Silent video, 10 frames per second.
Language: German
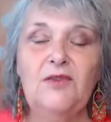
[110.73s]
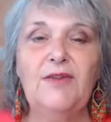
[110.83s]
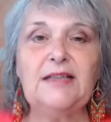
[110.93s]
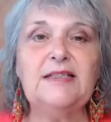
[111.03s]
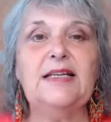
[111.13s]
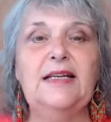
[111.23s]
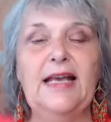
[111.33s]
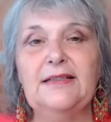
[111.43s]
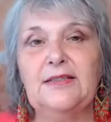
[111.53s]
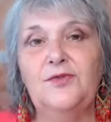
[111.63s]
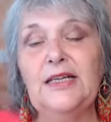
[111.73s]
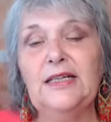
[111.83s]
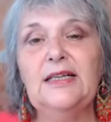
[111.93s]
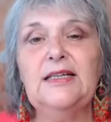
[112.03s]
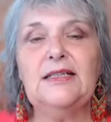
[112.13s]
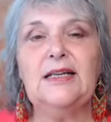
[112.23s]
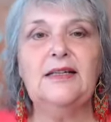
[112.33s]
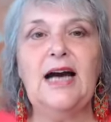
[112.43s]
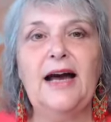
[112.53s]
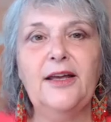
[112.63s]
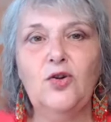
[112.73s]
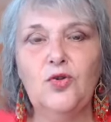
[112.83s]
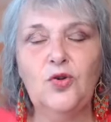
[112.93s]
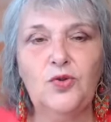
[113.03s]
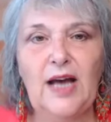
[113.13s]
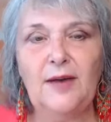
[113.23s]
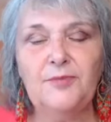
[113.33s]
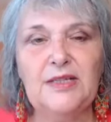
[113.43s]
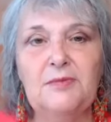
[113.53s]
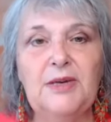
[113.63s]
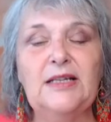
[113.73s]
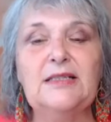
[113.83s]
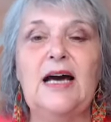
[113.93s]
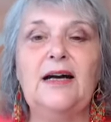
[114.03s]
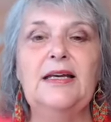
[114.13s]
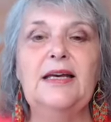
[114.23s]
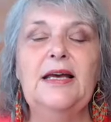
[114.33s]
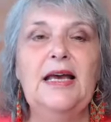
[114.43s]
was denn jetzt wichtig ist an Kairon und da haben sie mir gesagt,